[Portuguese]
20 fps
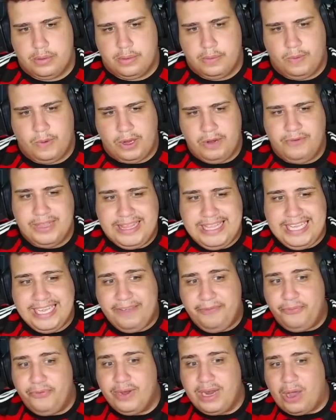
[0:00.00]
Agora eu vou ter que
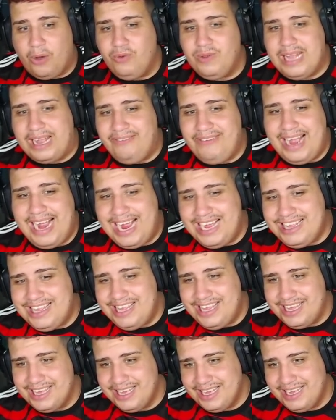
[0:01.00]
furar o
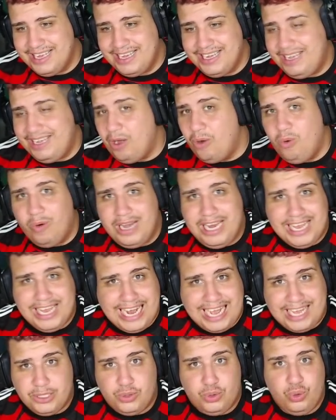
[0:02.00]
Navarrete, que é um
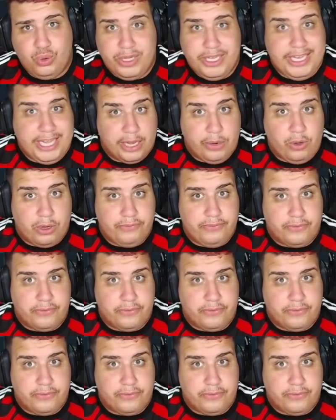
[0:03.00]
goleiraço e é novo.